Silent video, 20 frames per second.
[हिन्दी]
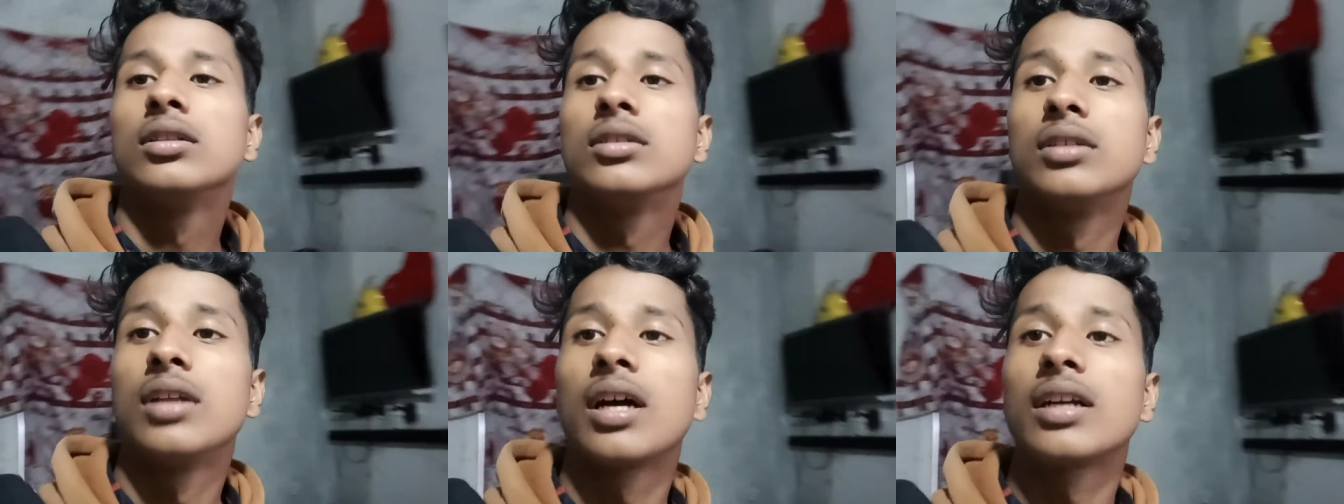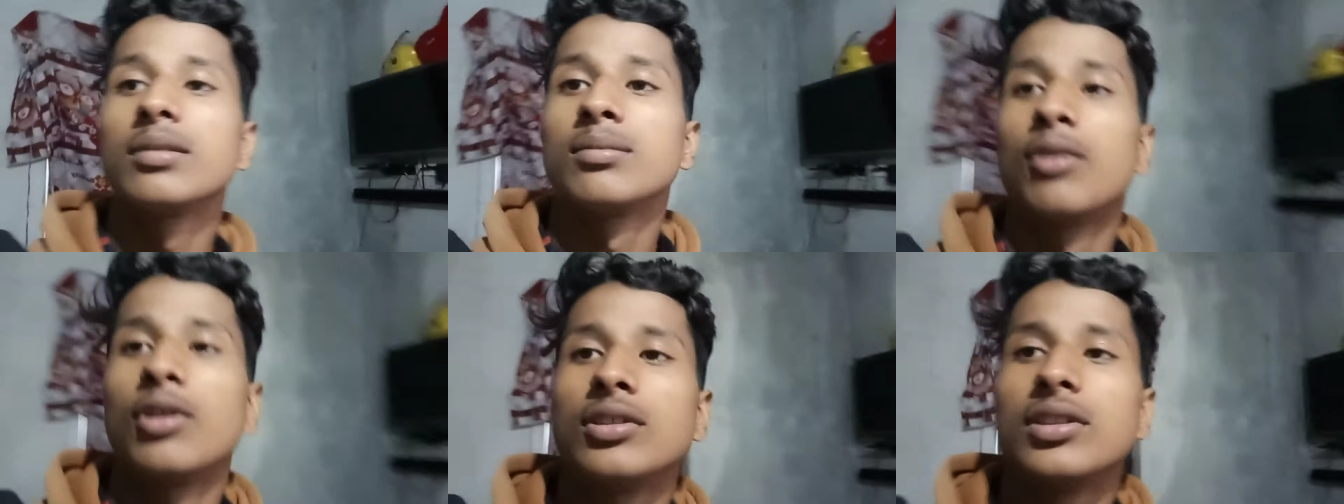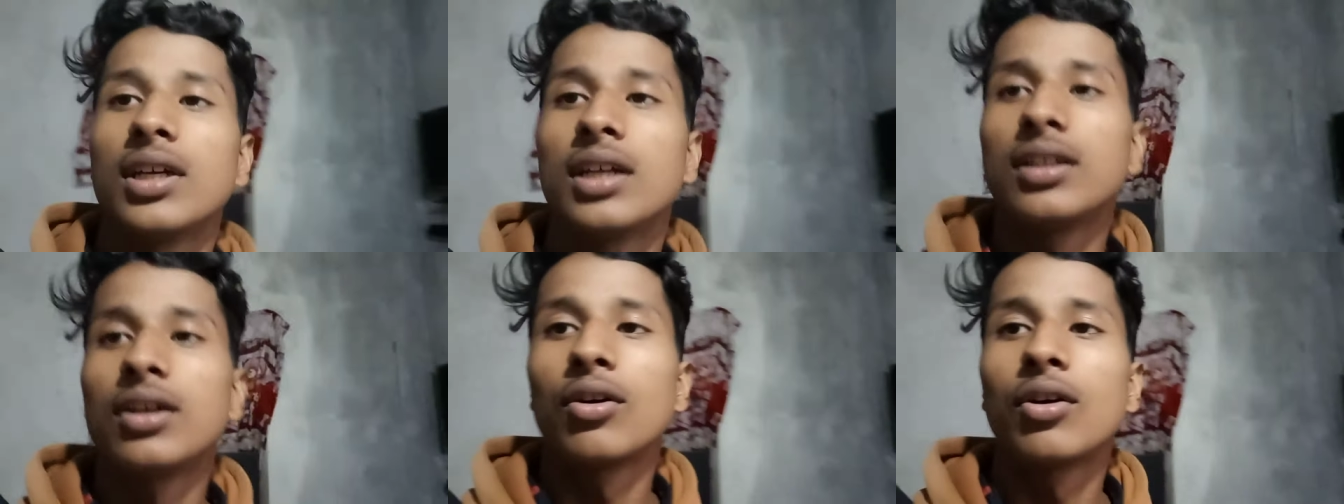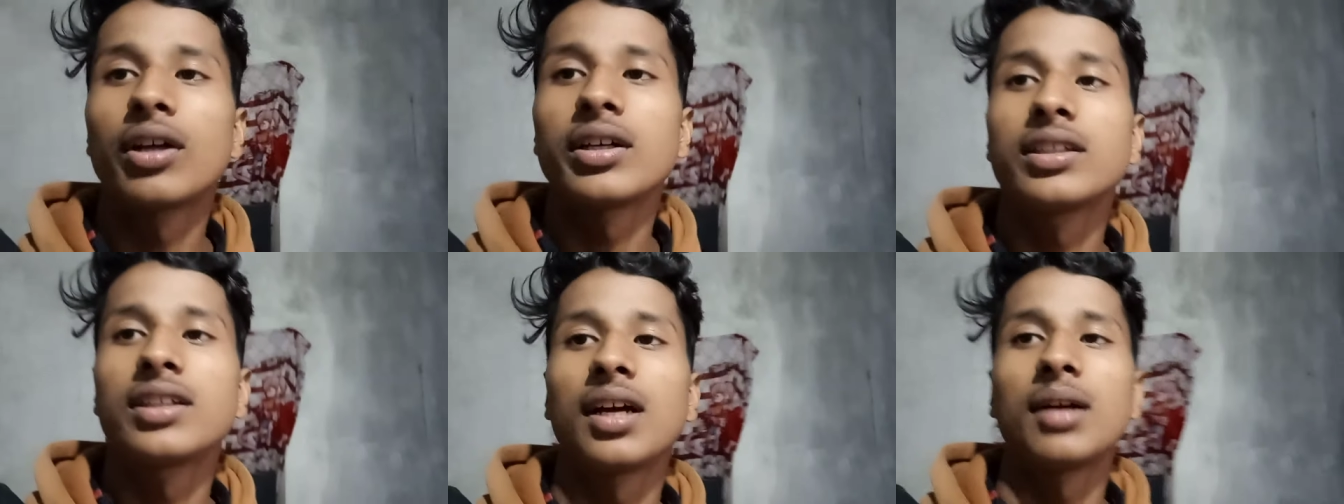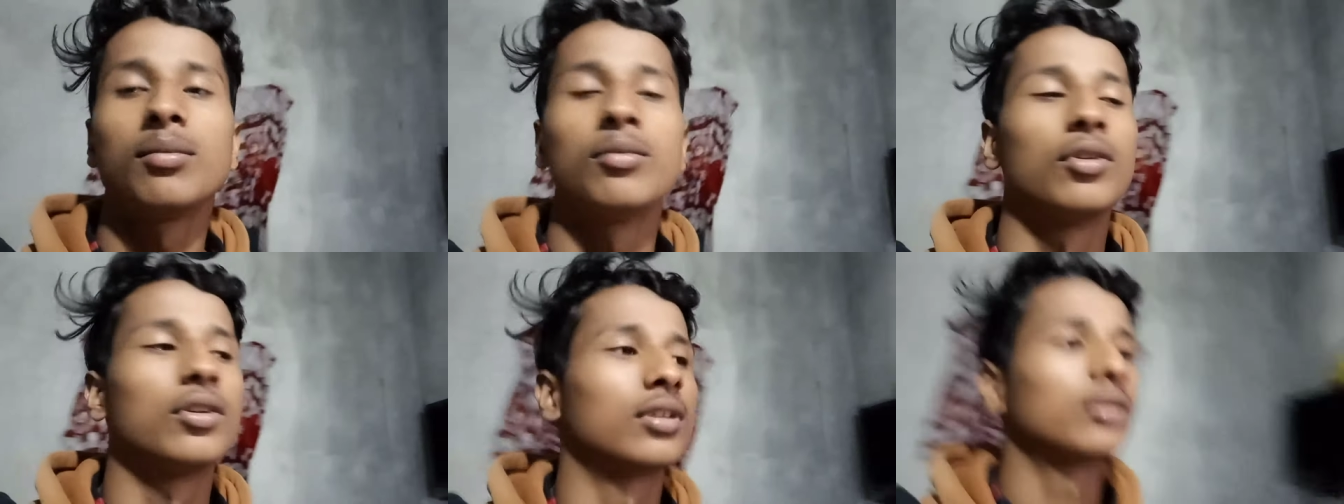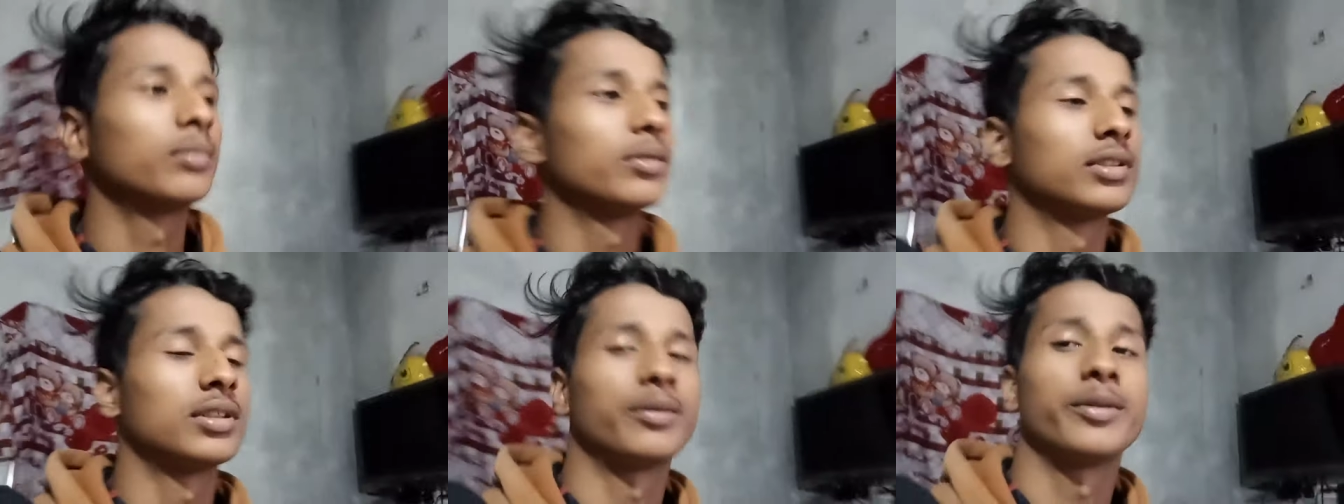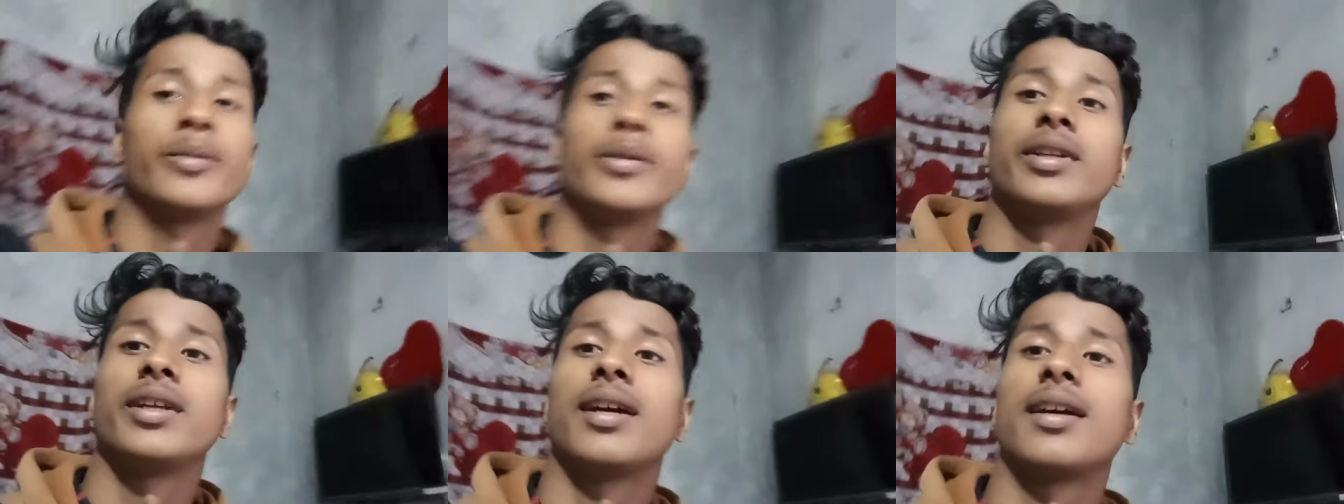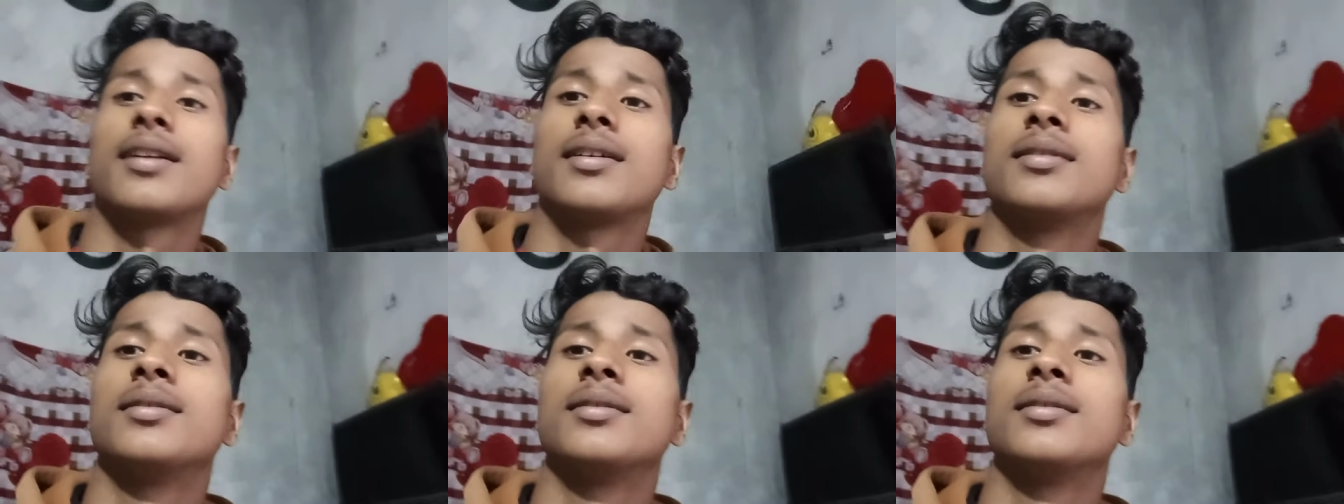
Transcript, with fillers: दर्द बहुत ज़्यादा हो रहा है क्या बोल रहा हूँ मैं समझ में नहीं आ